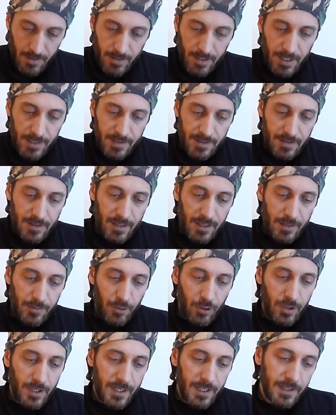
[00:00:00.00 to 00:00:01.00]
Tahsin
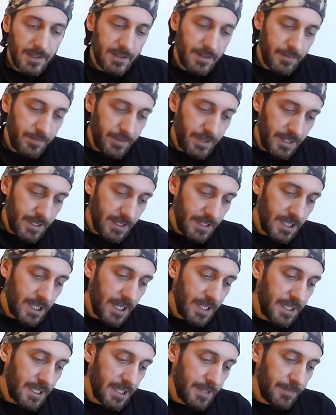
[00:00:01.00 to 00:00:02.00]
Eliboyaz 1.
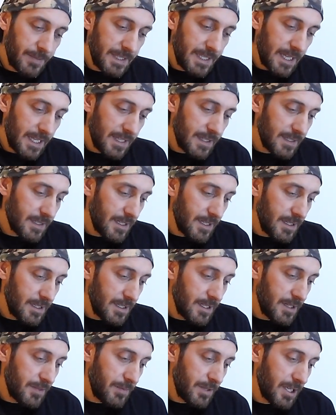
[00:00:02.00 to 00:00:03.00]
ay 28
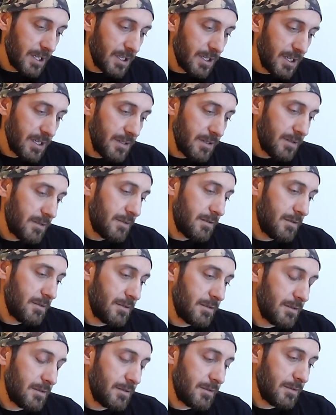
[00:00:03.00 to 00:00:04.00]
22
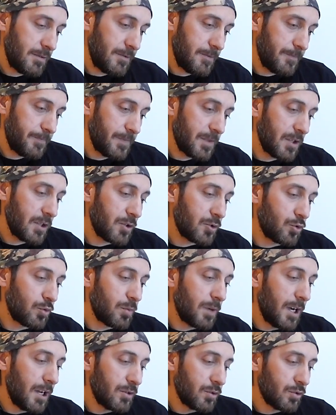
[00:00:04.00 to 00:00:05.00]
e,
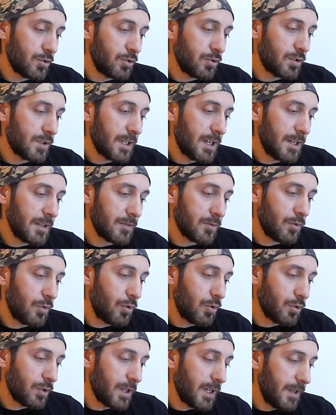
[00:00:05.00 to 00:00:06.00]
Cuma günü saat
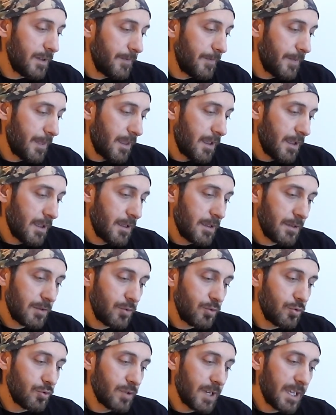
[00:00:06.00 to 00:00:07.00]
10'da
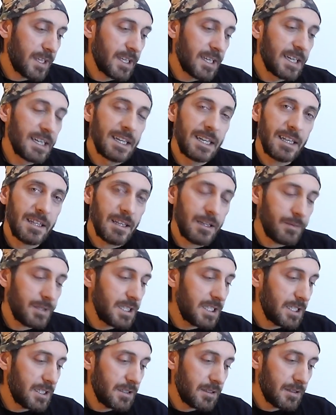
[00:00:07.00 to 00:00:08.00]
günün rengi gri
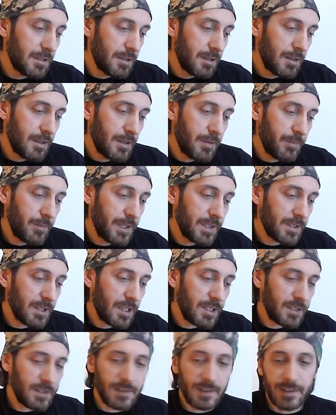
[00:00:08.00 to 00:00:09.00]
demiş.
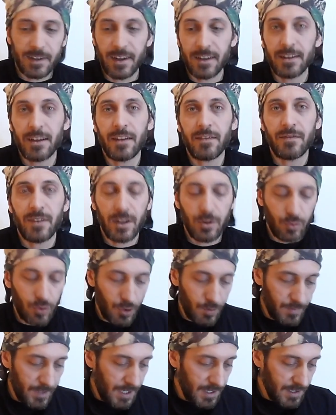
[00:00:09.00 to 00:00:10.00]
Mesaj sıradan ve
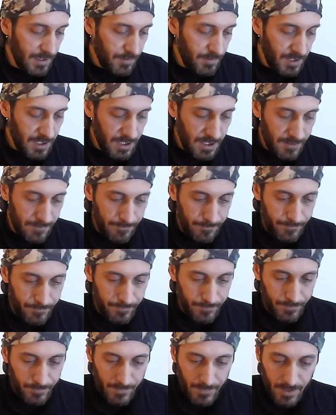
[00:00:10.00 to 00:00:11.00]
normal demiş.
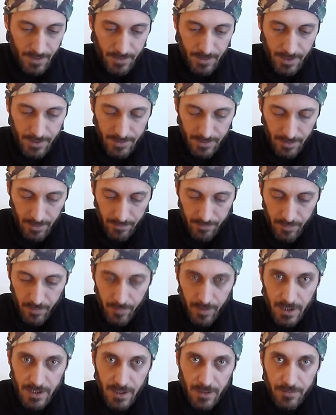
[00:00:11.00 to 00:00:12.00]
Tahsin abimin
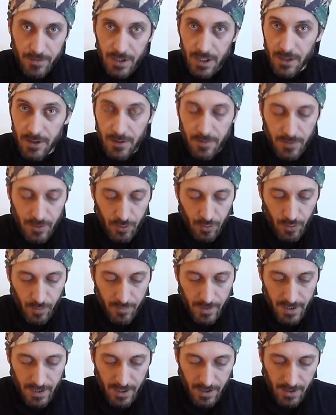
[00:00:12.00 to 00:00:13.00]
başka bir çalışması
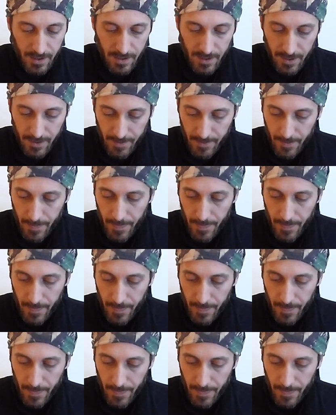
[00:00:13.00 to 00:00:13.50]
olmadı herhalde.